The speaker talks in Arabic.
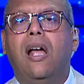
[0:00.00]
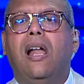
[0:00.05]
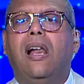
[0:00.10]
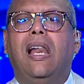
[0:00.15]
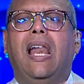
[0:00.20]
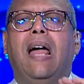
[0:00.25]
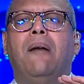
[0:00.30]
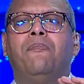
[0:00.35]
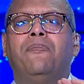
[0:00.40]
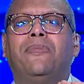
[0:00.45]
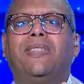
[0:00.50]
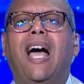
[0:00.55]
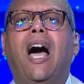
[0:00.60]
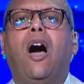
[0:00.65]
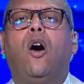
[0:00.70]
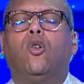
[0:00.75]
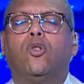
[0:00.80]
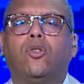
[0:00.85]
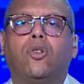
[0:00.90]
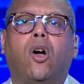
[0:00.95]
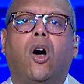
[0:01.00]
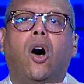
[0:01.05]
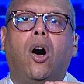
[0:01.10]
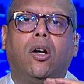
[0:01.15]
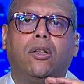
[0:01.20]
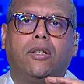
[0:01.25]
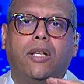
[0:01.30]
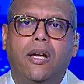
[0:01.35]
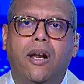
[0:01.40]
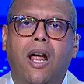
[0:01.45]
لم تعد
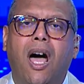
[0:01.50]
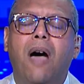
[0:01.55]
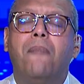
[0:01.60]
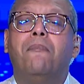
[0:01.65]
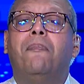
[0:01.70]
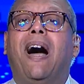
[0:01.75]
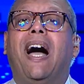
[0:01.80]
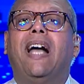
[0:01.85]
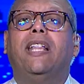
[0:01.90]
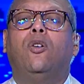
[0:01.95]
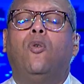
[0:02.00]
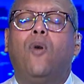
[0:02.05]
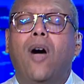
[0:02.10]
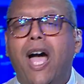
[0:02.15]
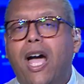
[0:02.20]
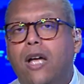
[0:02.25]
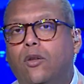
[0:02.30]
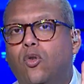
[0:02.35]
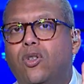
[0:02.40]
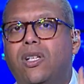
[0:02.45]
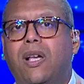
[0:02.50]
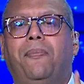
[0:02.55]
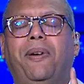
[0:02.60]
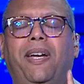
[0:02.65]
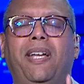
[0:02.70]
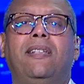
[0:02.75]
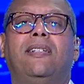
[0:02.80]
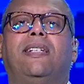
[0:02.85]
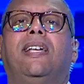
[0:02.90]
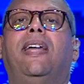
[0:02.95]
قادرة بعد
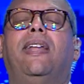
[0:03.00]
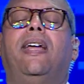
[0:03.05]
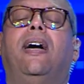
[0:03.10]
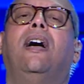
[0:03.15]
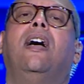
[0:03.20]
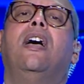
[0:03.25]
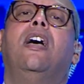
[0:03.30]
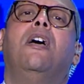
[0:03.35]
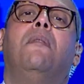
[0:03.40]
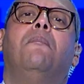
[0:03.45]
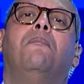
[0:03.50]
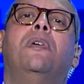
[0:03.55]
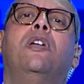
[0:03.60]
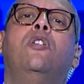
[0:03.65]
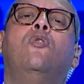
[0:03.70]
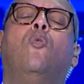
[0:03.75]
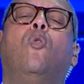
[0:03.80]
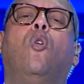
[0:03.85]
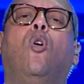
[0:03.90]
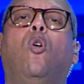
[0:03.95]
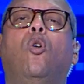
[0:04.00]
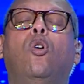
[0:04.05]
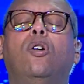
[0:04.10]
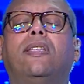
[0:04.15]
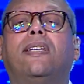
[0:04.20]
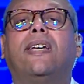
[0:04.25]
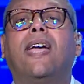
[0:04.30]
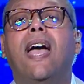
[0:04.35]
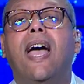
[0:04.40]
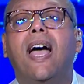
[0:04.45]
71 سنة من وعود
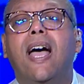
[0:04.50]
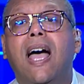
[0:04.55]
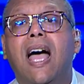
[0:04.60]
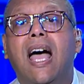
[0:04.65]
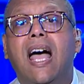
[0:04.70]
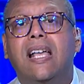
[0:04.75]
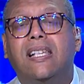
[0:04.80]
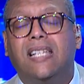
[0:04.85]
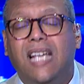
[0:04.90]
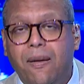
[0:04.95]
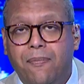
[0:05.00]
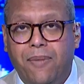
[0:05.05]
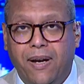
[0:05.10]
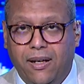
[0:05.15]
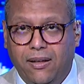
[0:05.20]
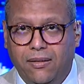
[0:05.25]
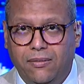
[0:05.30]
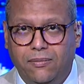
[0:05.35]
كاذبة